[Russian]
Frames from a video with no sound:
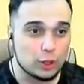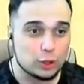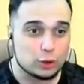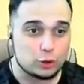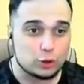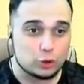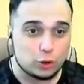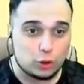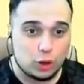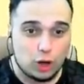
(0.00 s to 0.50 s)

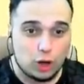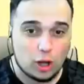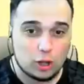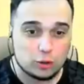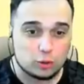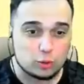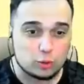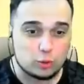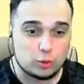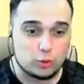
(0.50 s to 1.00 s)

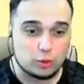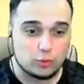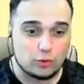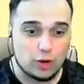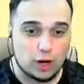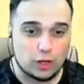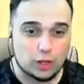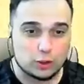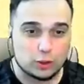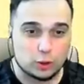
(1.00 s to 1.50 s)
Сразу
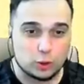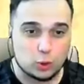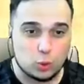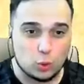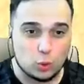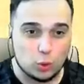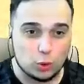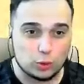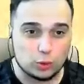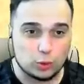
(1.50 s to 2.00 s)
чувак
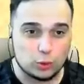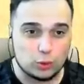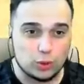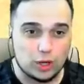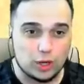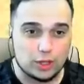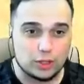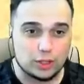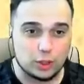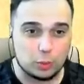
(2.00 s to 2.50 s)
сходу
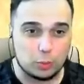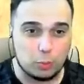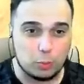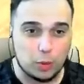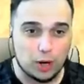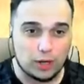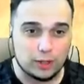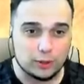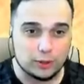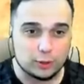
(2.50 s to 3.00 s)
начал
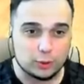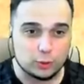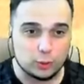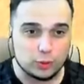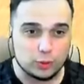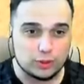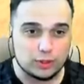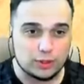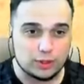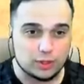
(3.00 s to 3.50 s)

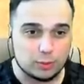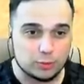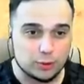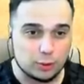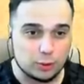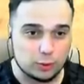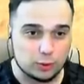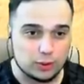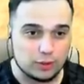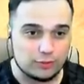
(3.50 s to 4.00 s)
пылесосить
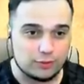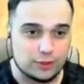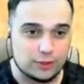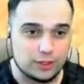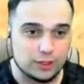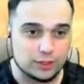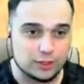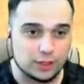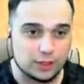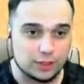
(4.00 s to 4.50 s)
абсолютно
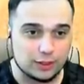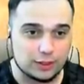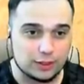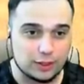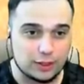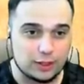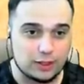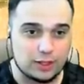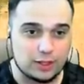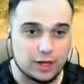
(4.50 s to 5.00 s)
все
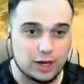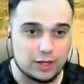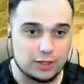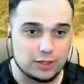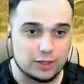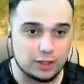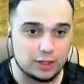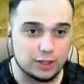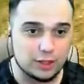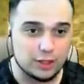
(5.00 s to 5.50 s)
золотые
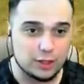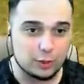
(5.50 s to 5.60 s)
ящики,